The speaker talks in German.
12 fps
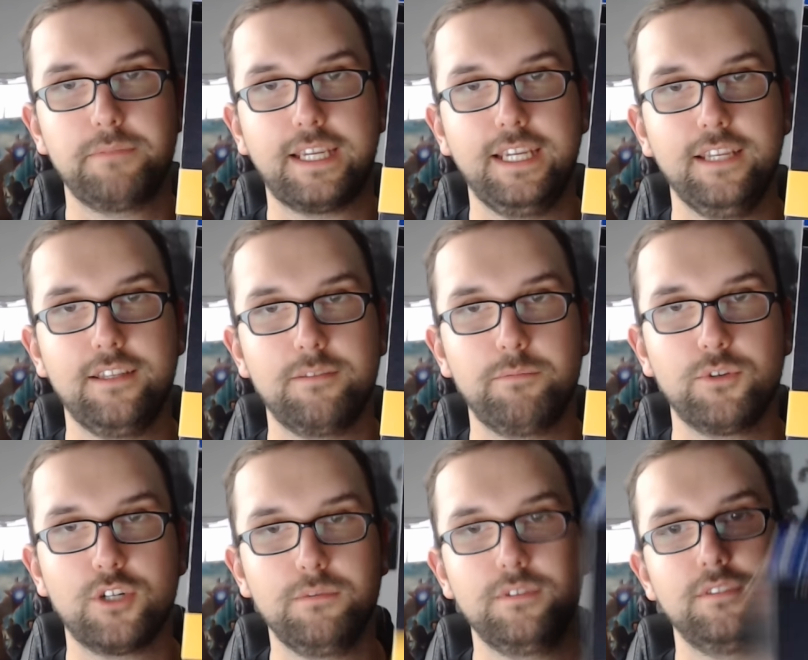Paket
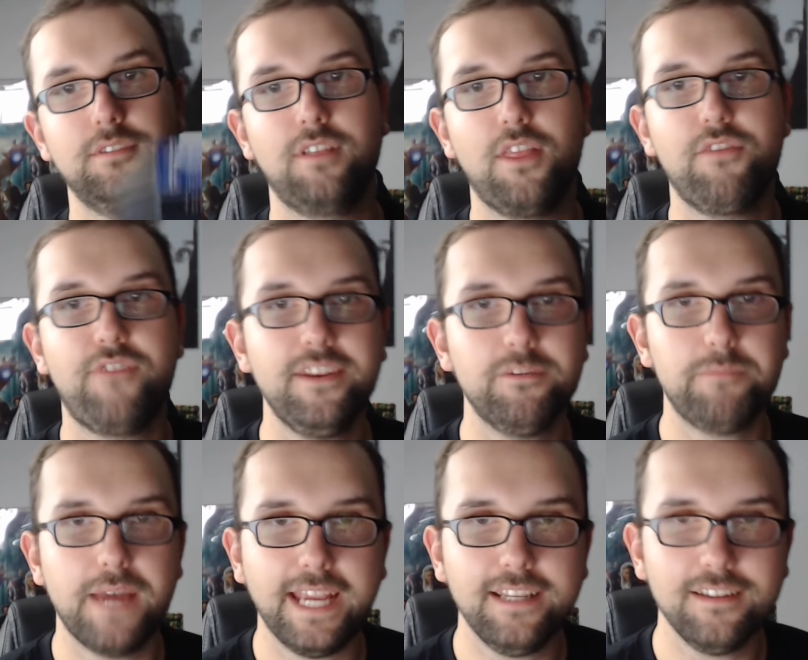bekommen. The Phantom
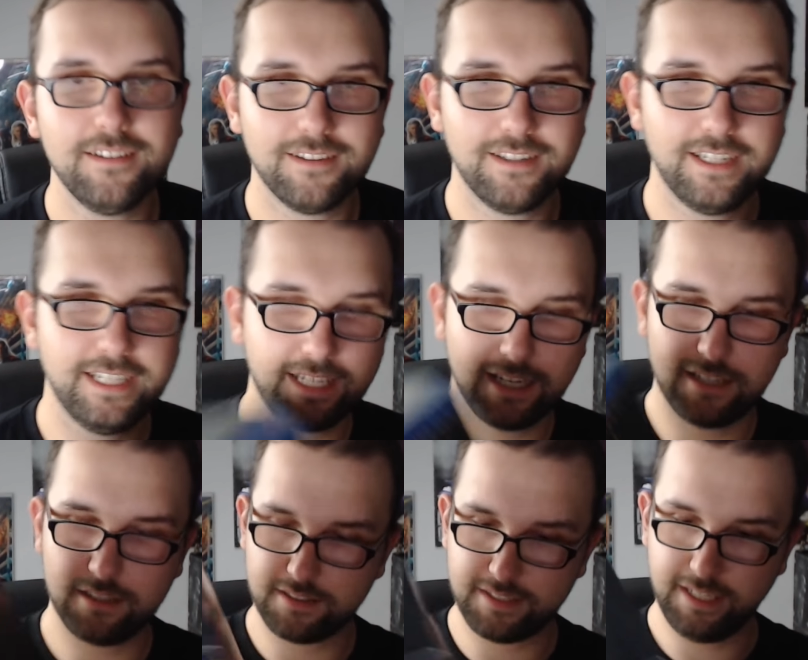Pain in
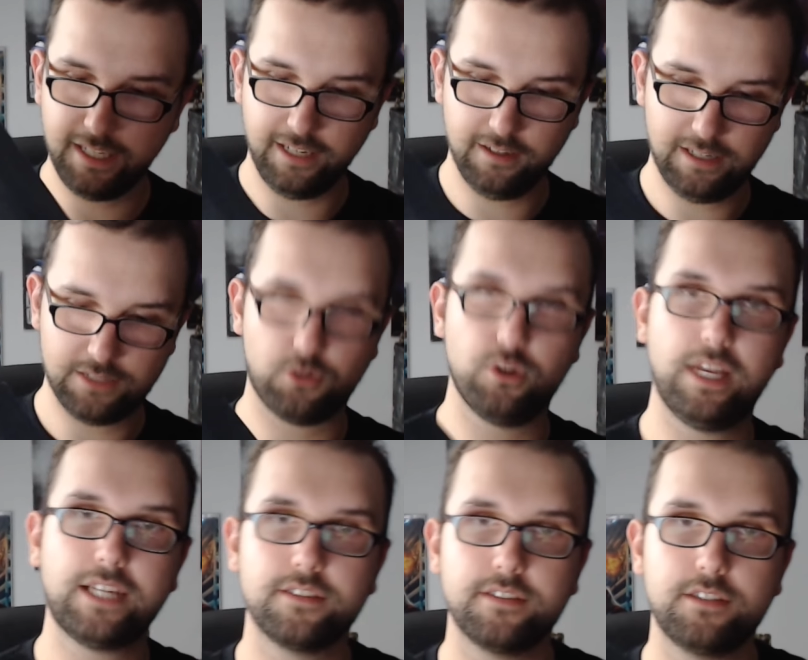der CE, also
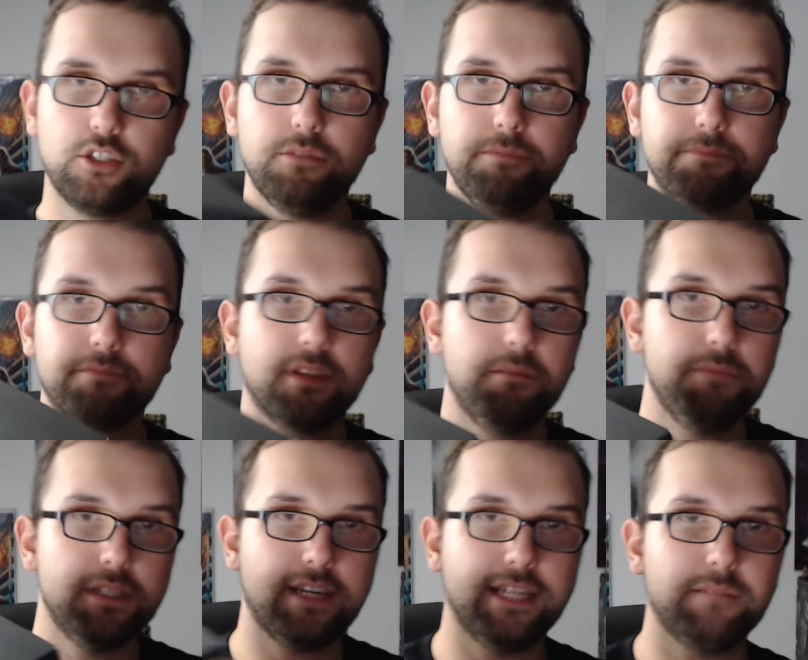Collectors Edition,
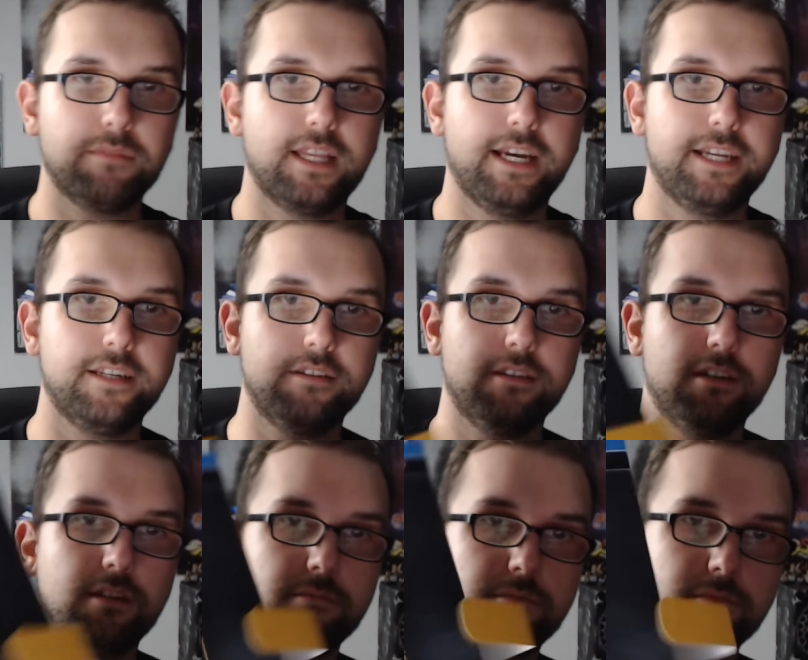mit einem kleinen
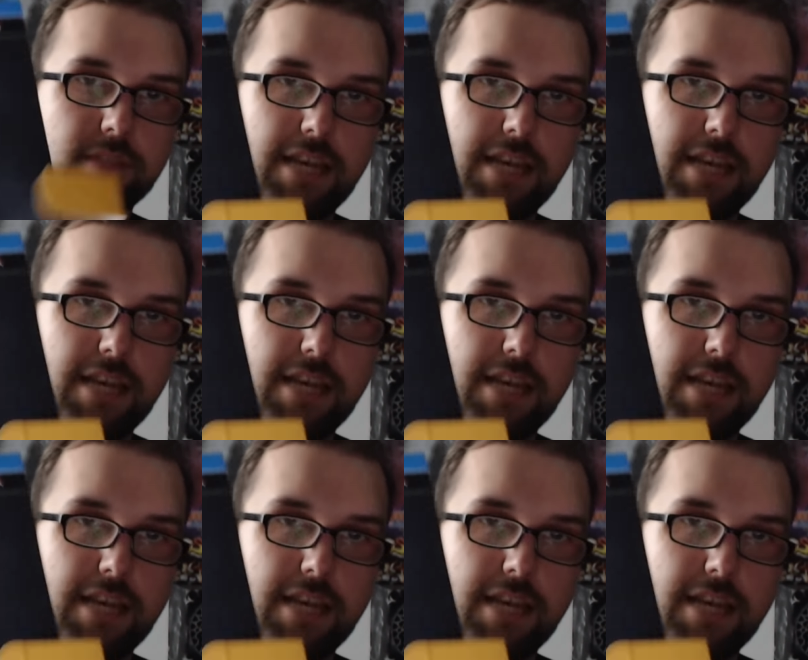ähm,